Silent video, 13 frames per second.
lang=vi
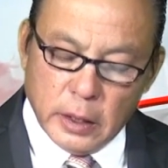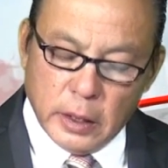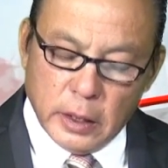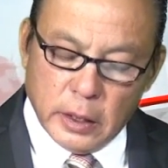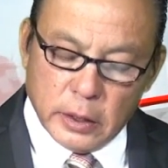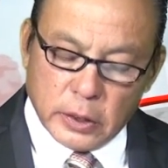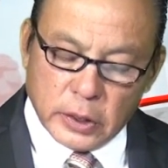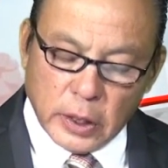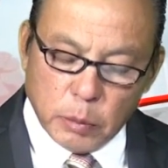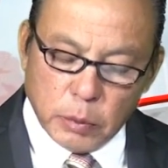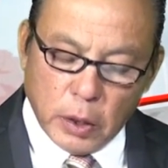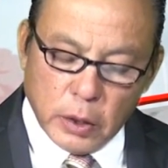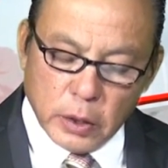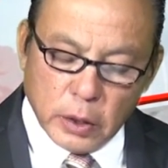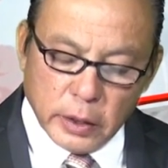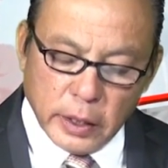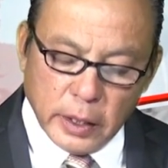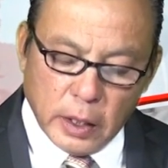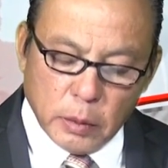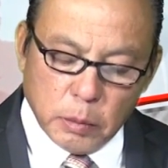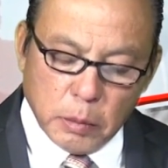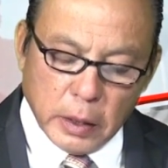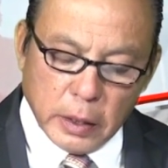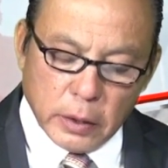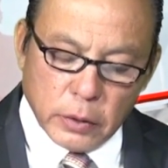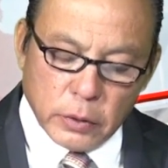à, trong đó có cái ông
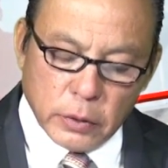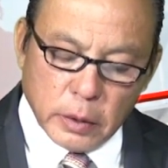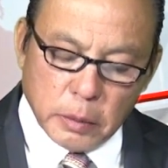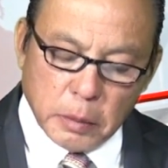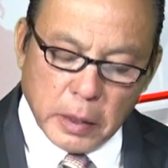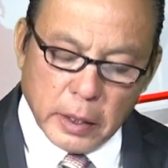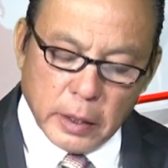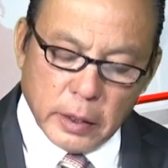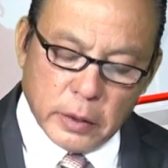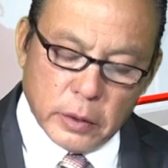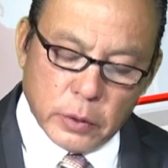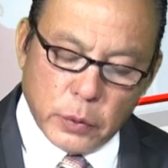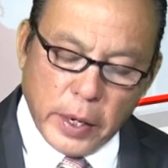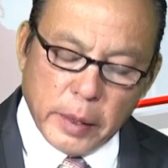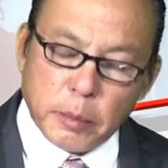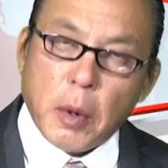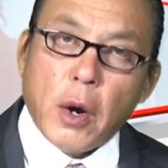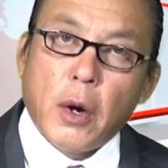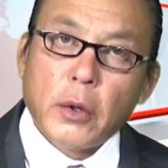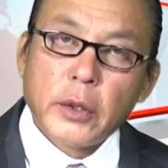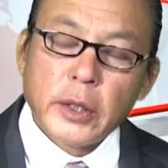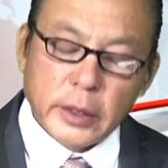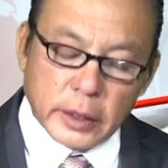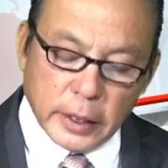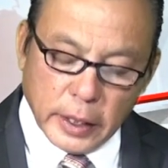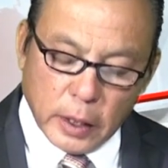mà mà Rand Paul đó
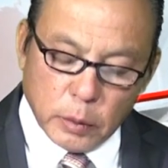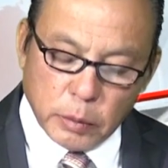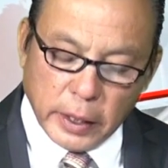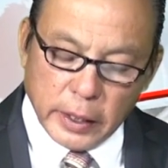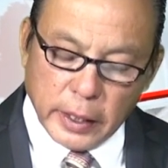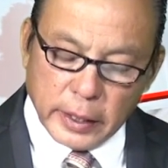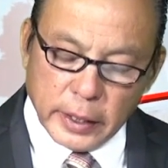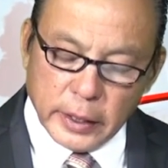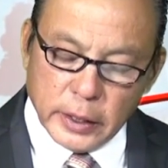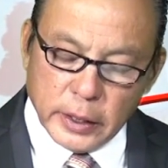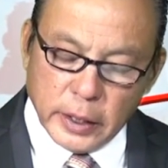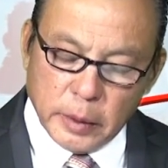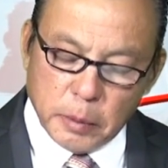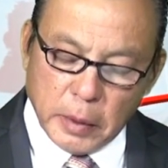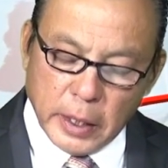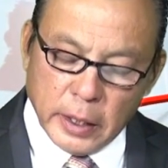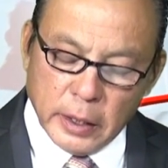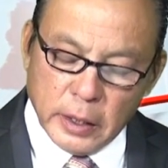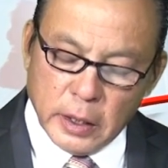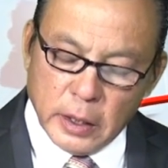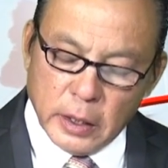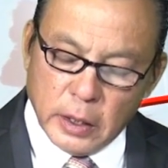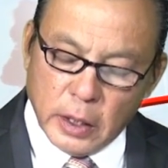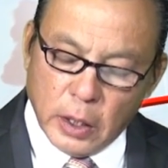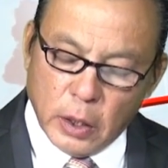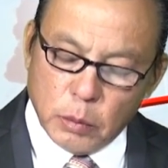thì ông này là cái người mà
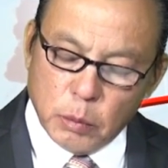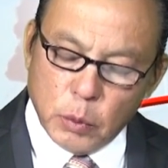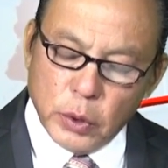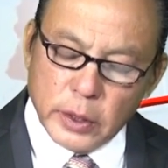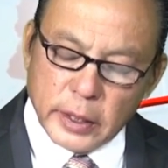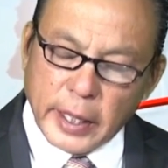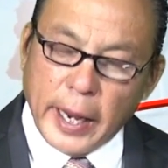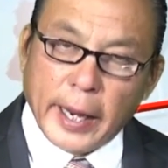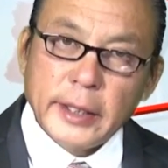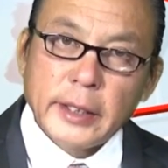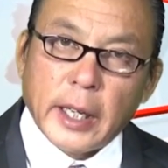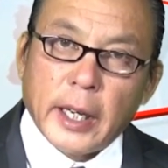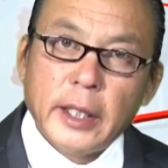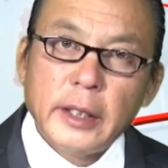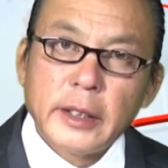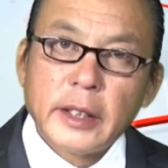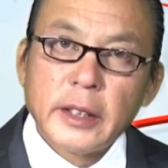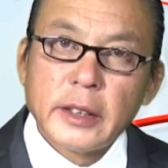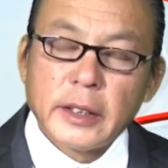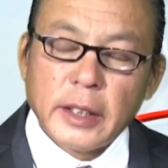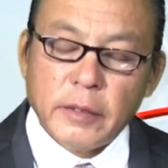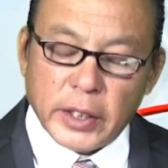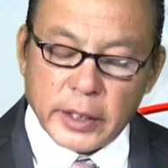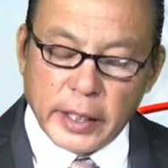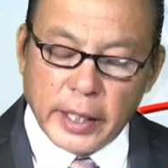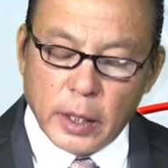ổng muốn cản trở cái,
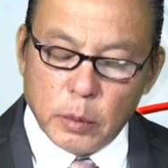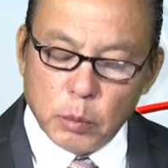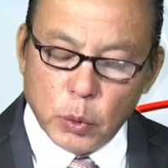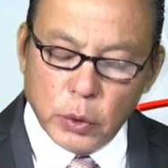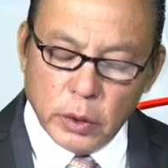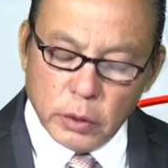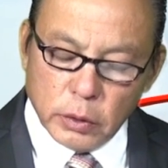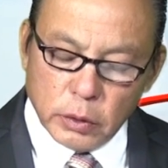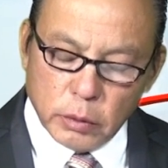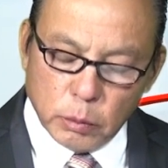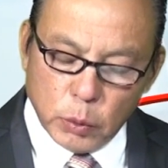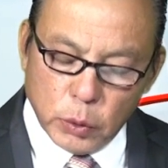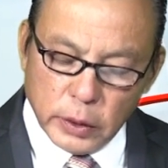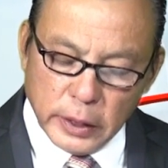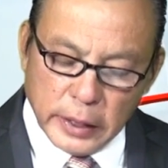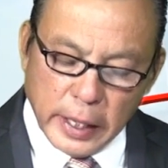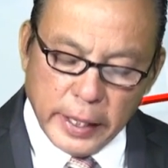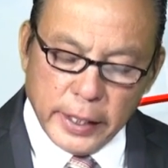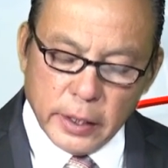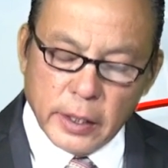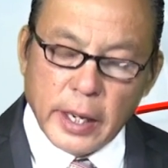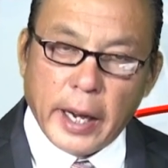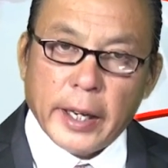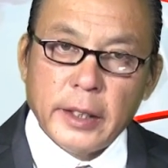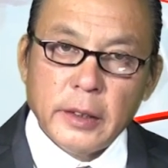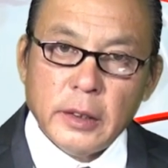việc này ổng muốn muốn delay nó
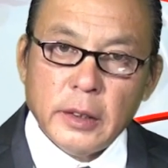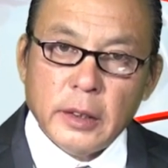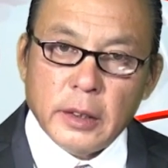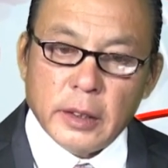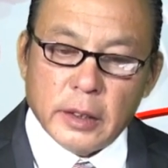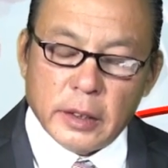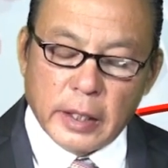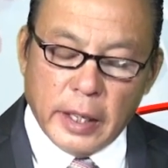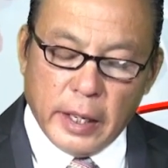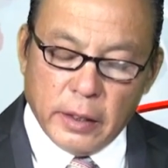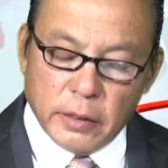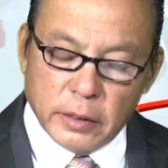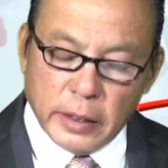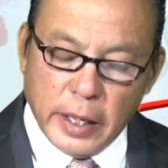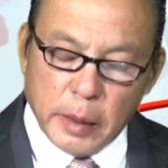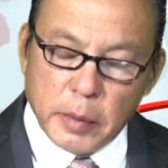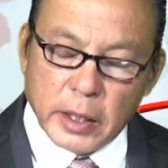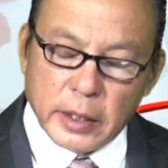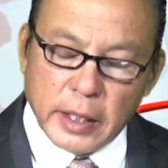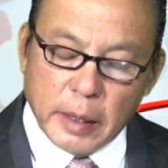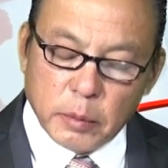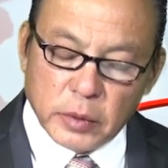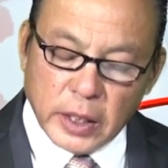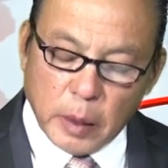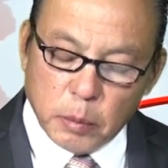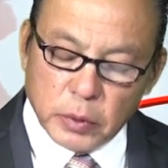lại là để mà làm
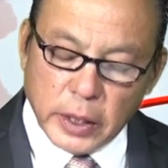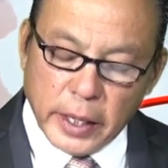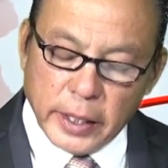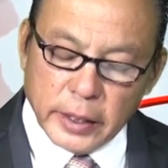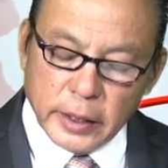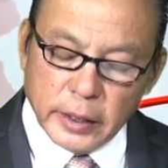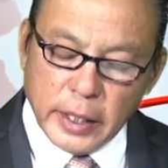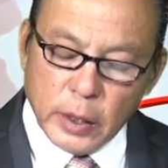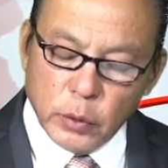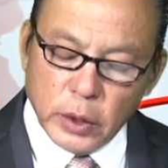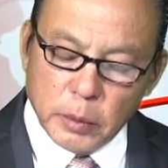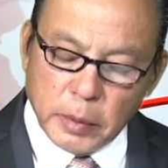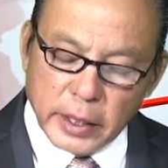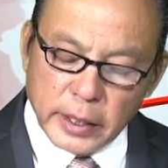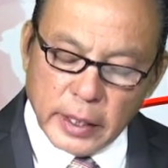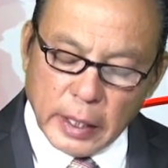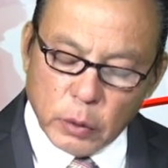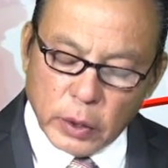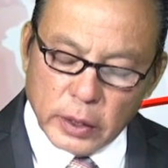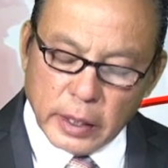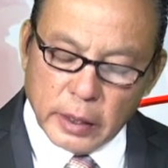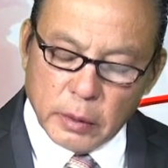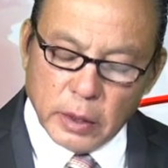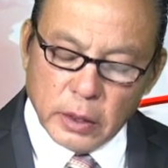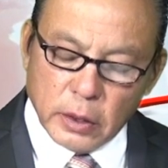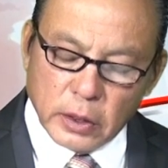chậm trễ cái nếu như mà cái đạo luật này
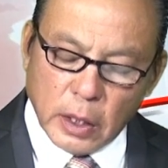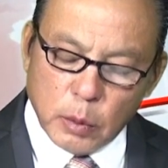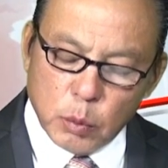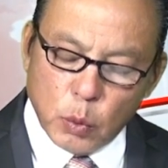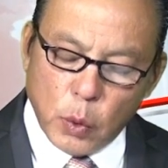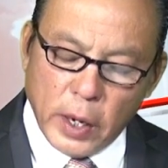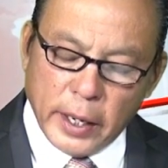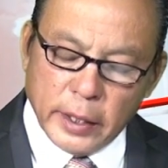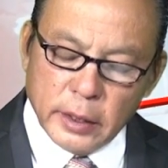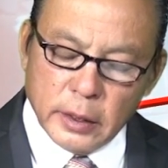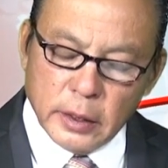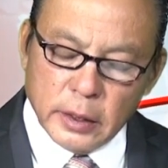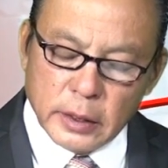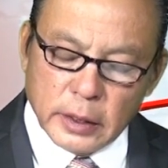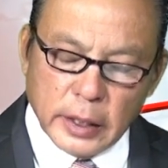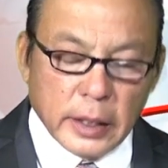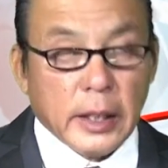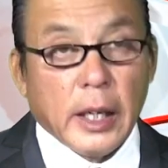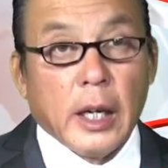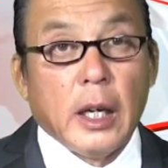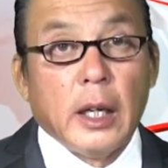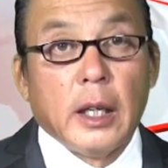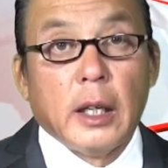nó nó thông qua thì là